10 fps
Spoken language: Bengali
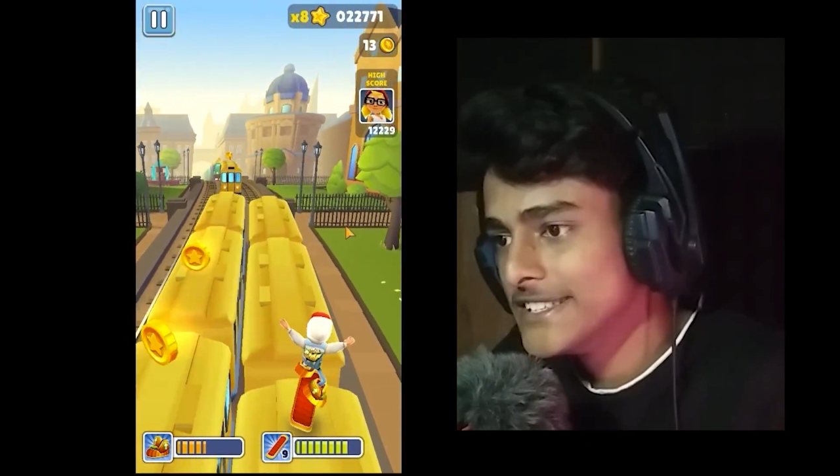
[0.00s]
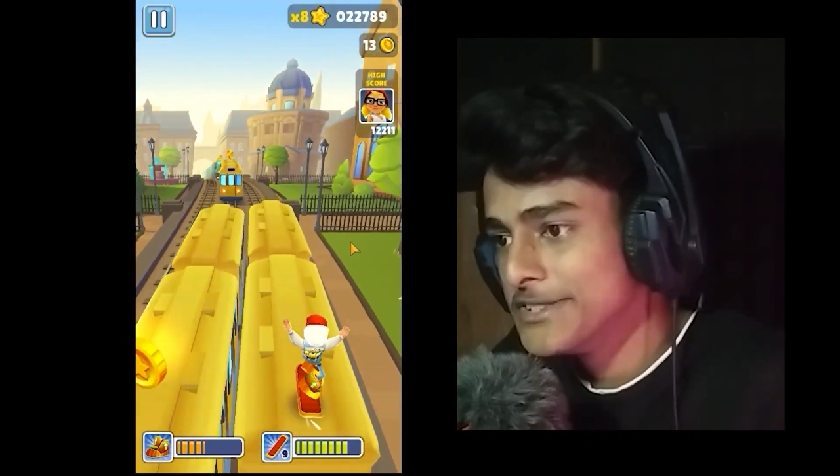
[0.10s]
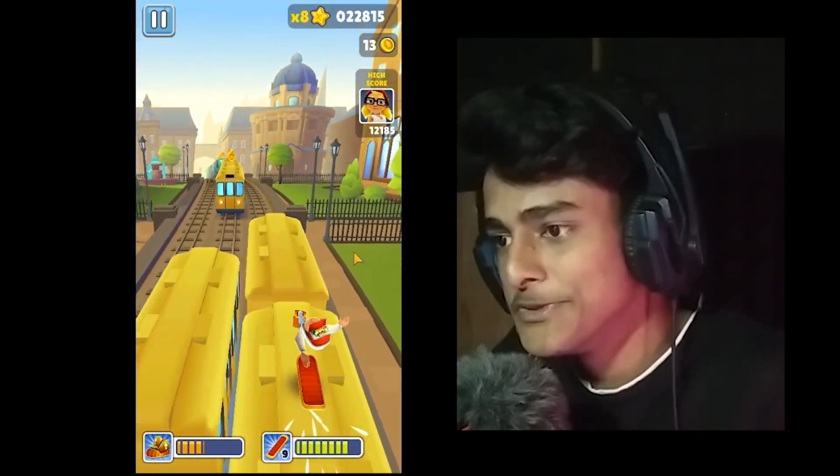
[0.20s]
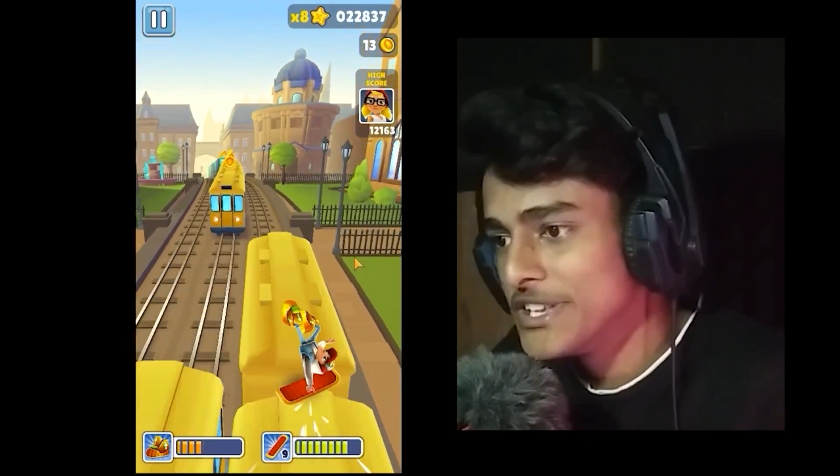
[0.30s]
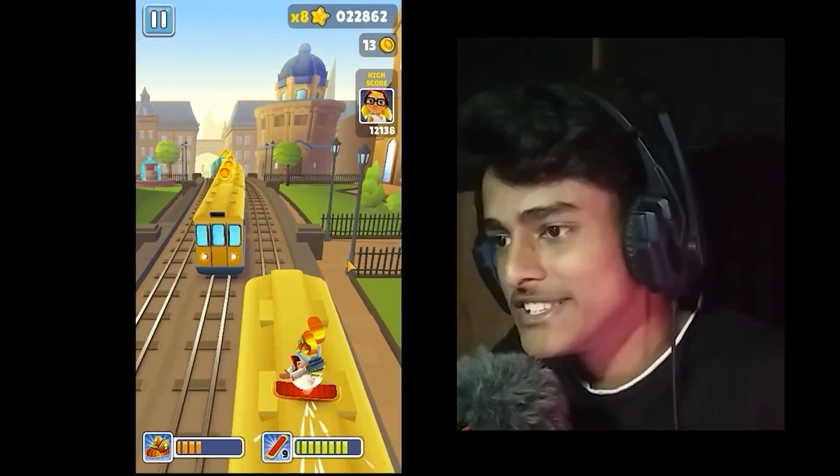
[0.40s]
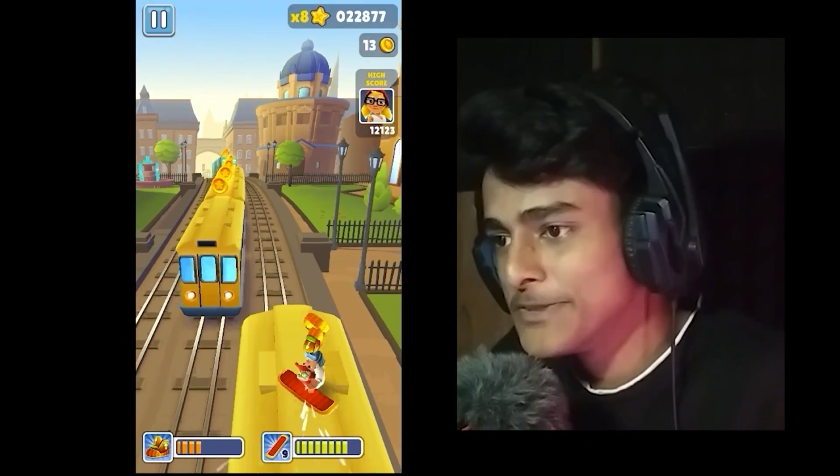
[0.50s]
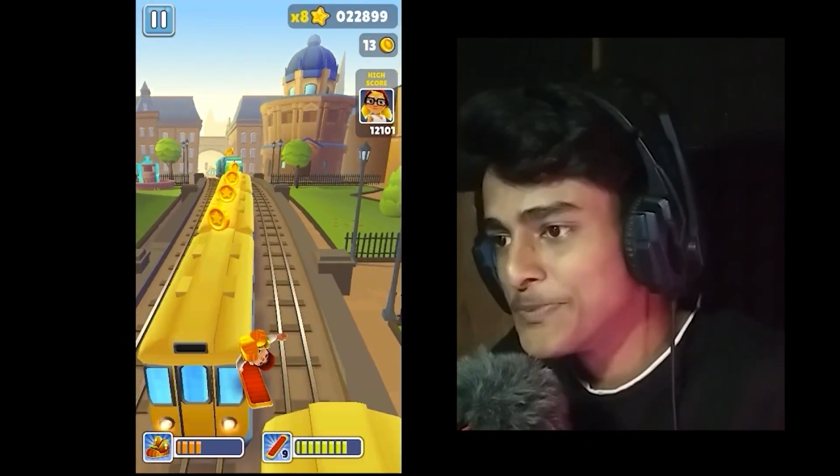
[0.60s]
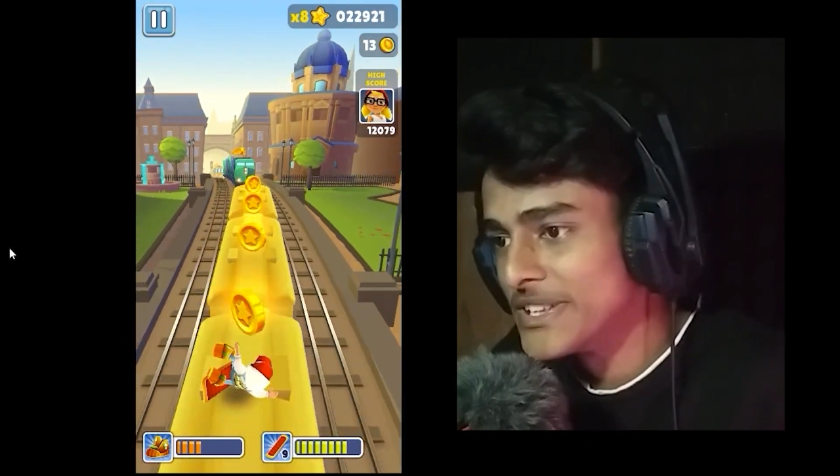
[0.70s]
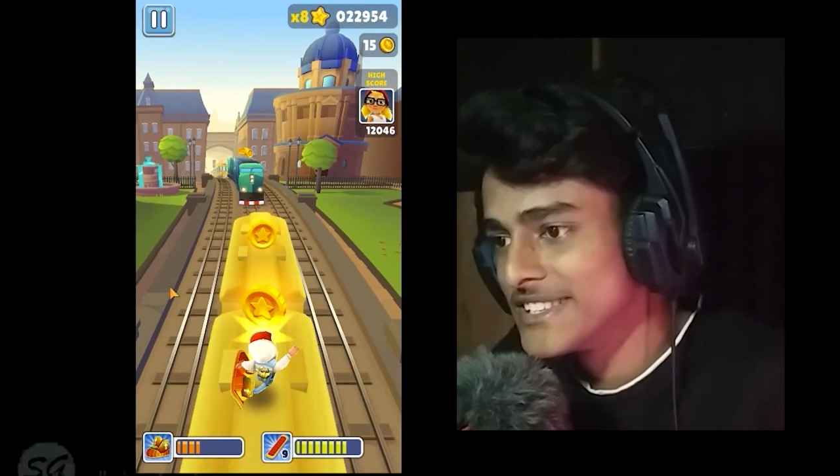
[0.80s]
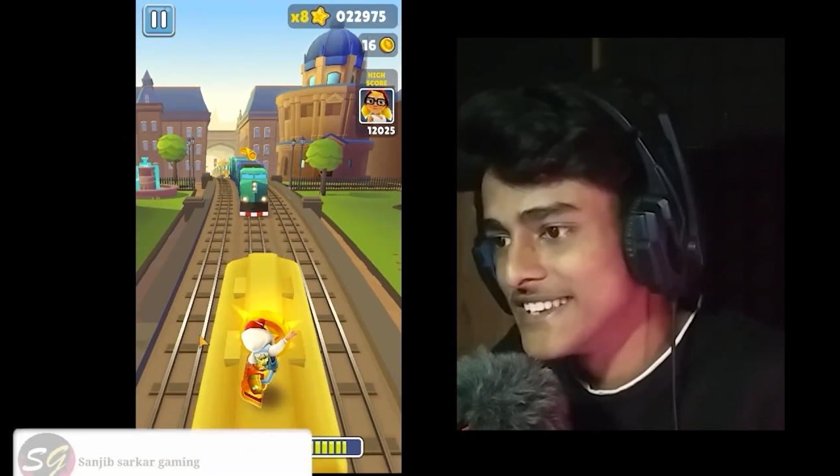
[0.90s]
ইজি ইজি
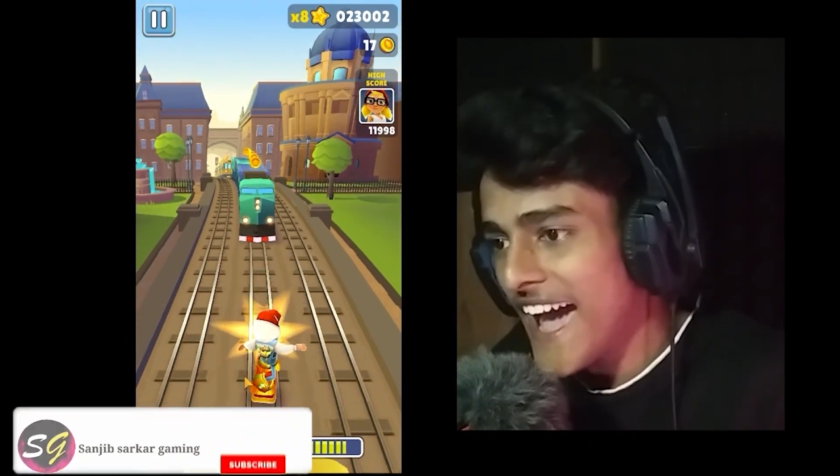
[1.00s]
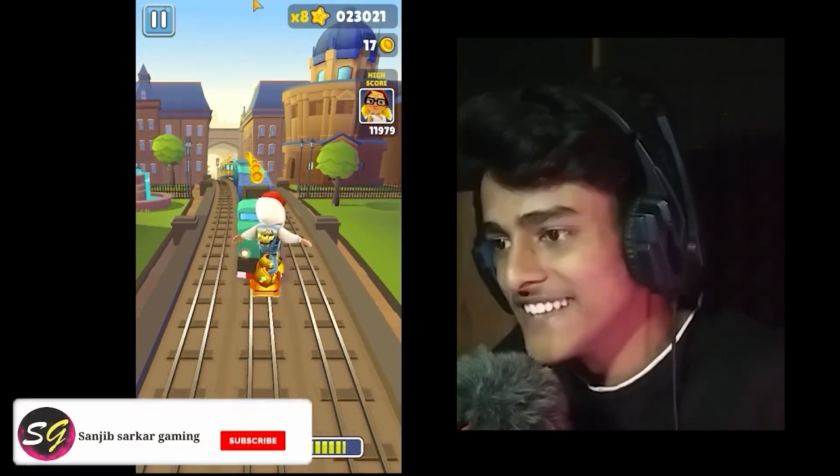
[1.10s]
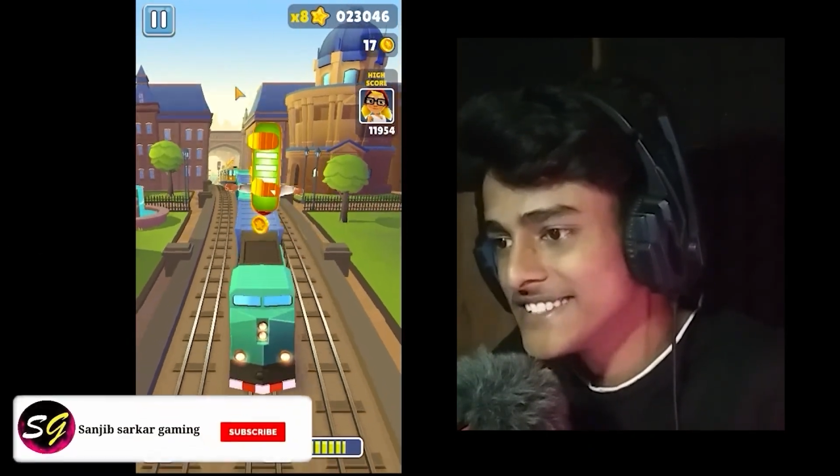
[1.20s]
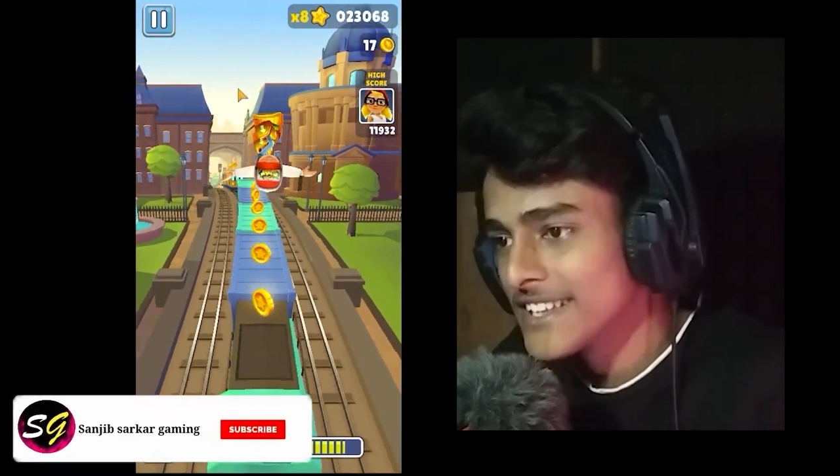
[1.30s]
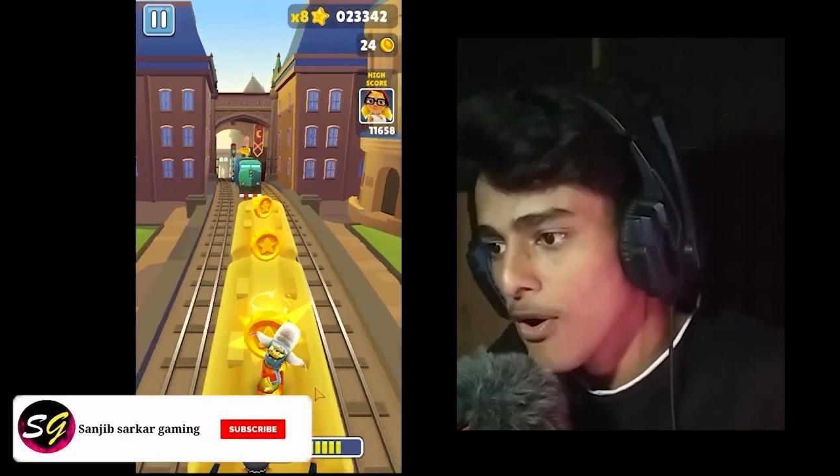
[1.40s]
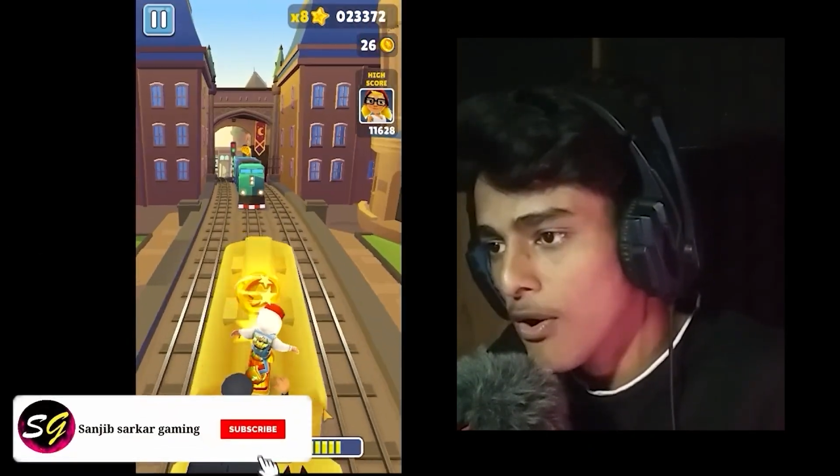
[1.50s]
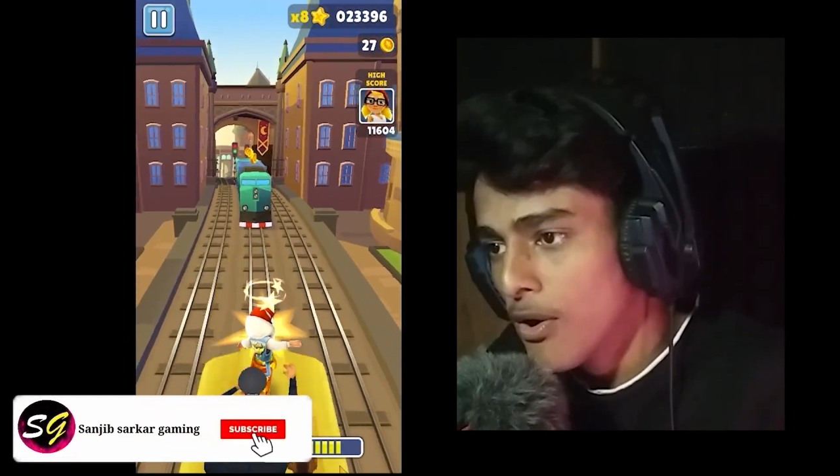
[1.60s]
পিজি নাইস ও